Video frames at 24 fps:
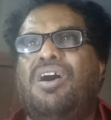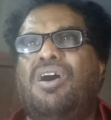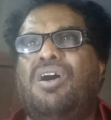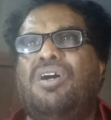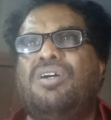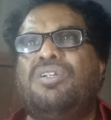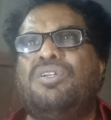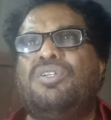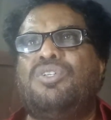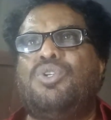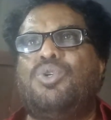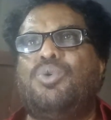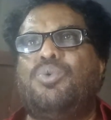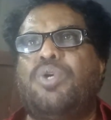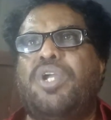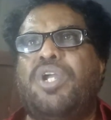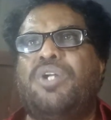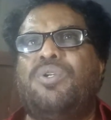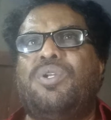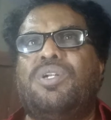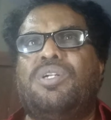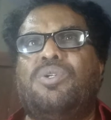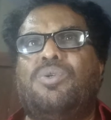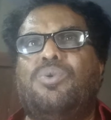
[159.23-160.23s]
ஆறு
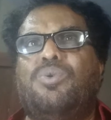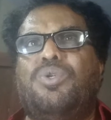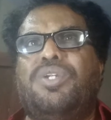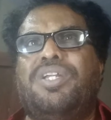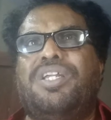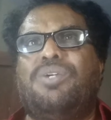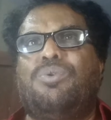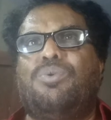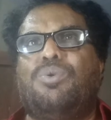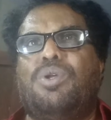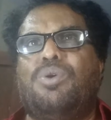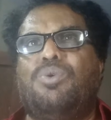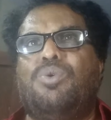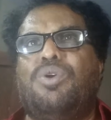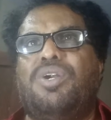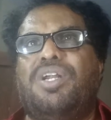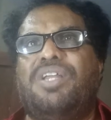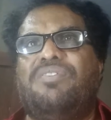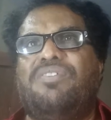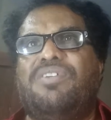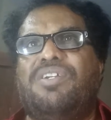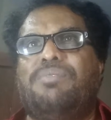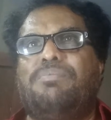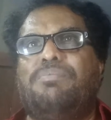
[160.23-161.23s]
சுவையுடன் கூடிய
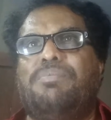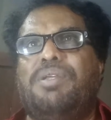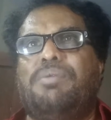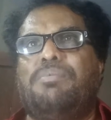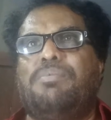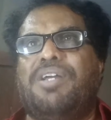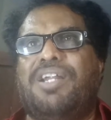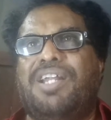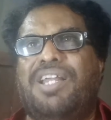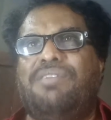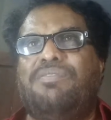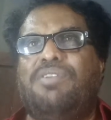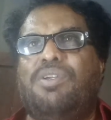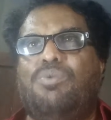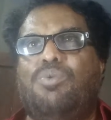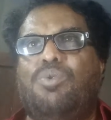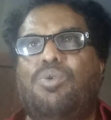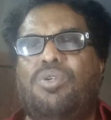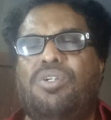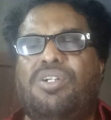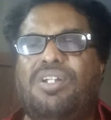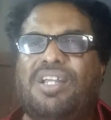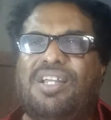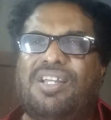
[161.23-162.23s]
உணவுகளை விரும்பி மனைவி
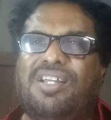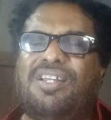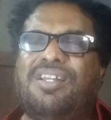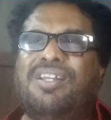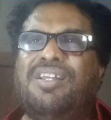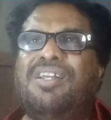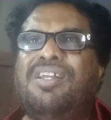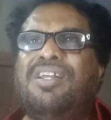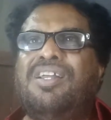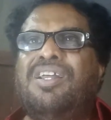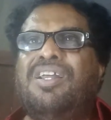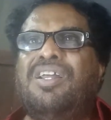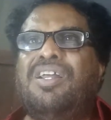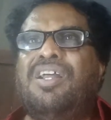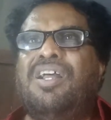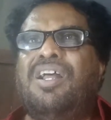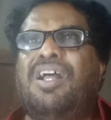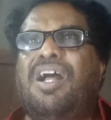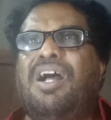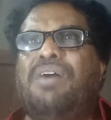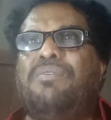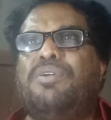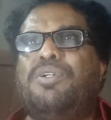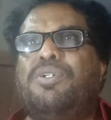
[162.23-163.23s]
ஊட்ட
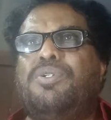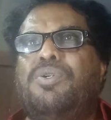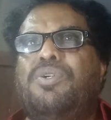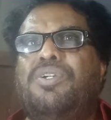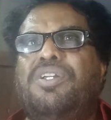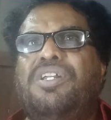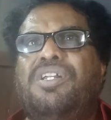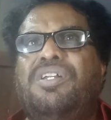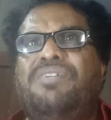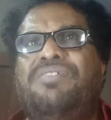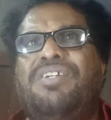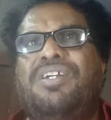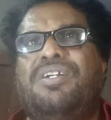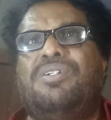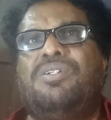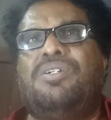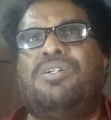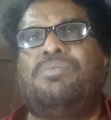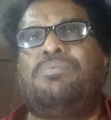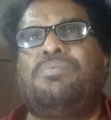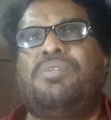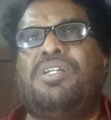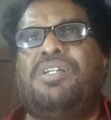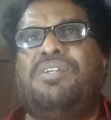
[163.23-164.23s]
அவற்றுள் இது
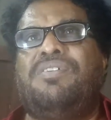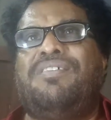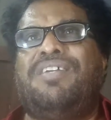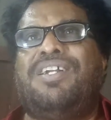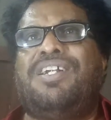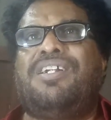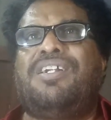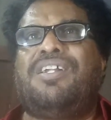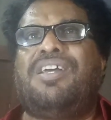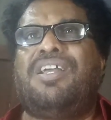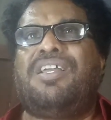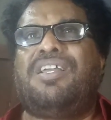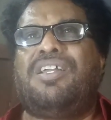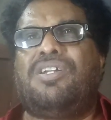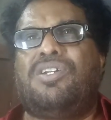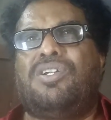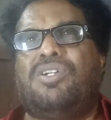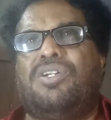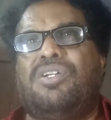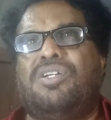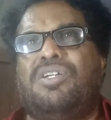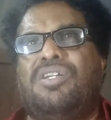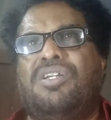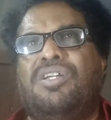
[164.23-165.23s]
வேண்டும் இது வேண்டா
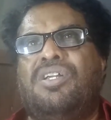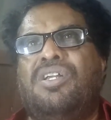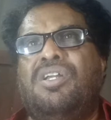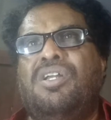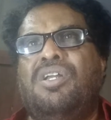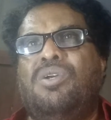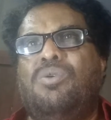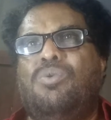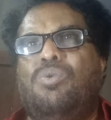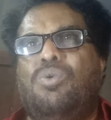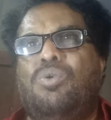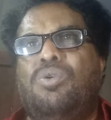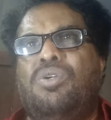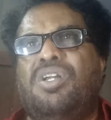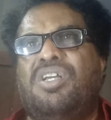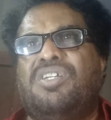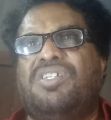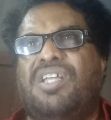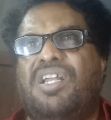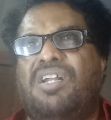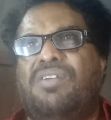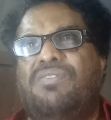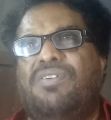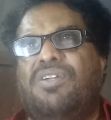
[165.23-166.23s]
என்று உண்ட
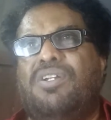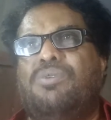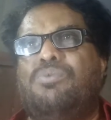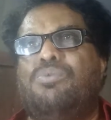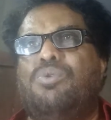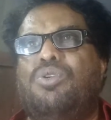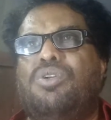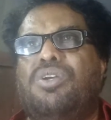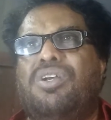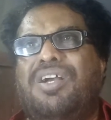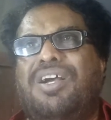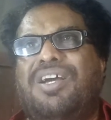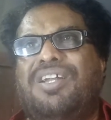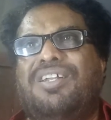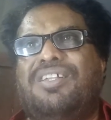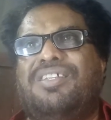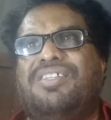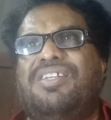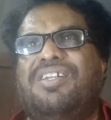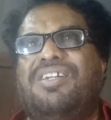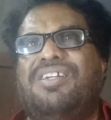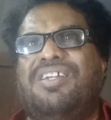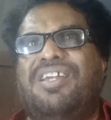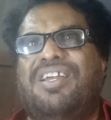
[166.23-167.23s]
செல்வரும் ஒரு
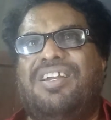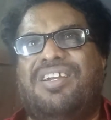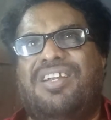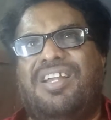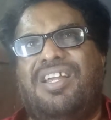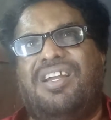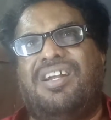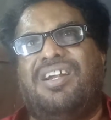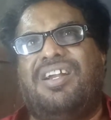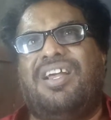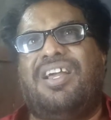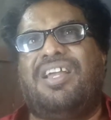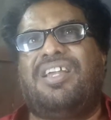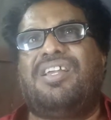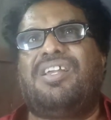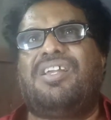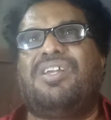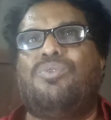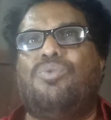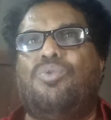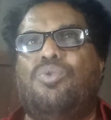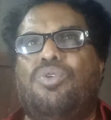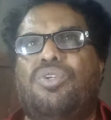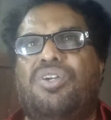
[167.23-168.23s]
காலத்தில் ஏழைகளாய்
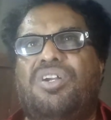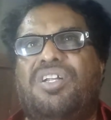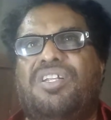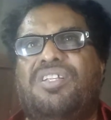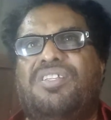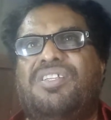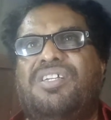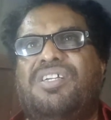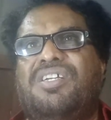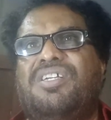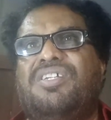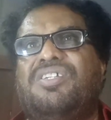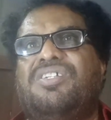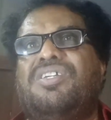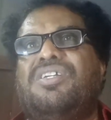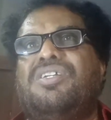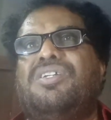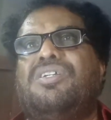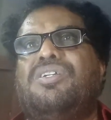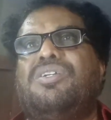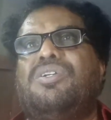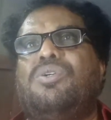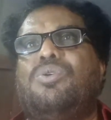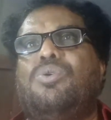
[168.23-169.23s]
ஓரிடத்துக்கு
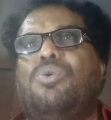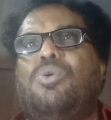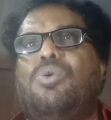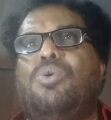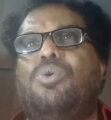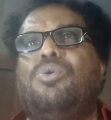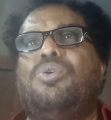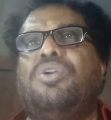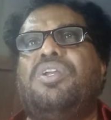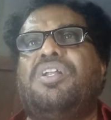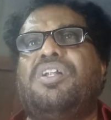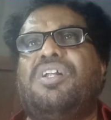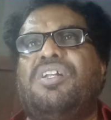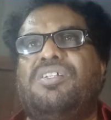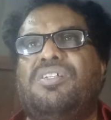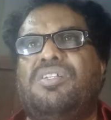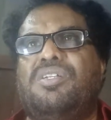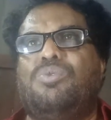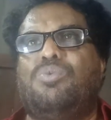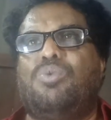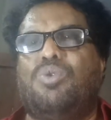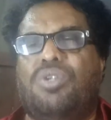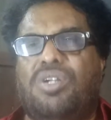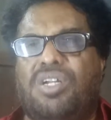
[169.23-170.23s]
சென்று
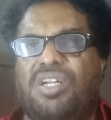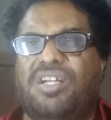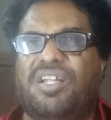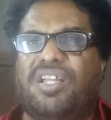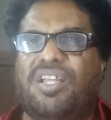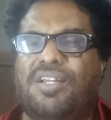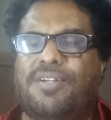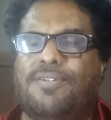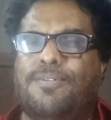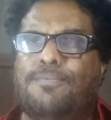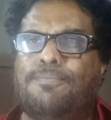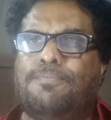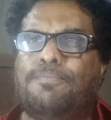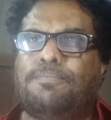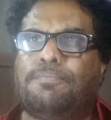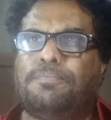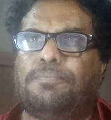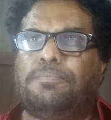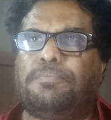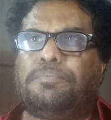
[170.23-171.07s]
கூடிறந்து உண்ண நேரும்